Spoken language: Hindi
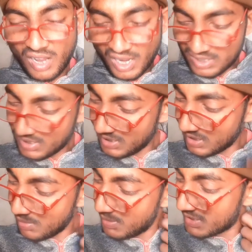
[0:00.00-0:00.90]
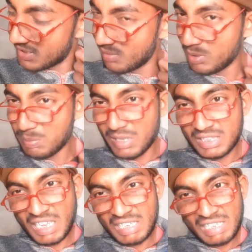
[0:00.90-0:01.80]
आजकल के बच्चे भी
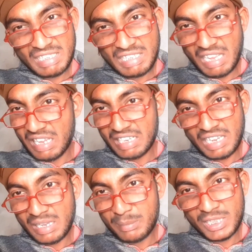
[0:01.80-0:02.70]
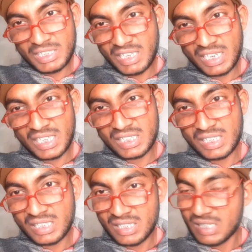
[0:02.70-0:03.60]
पता नहीं कहाँ कहाँ मेहंदी लगाते
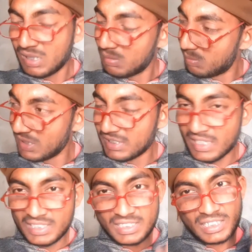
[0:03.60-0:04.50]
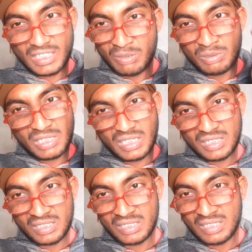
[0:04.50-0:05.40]
हैं बस ना चलता उनका
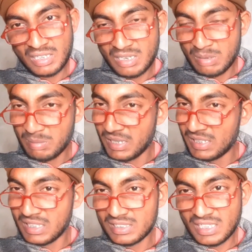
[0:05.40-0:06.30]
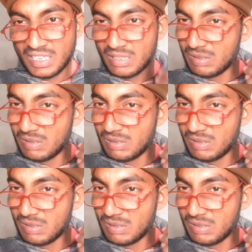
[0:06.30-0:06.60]
पर ना सारे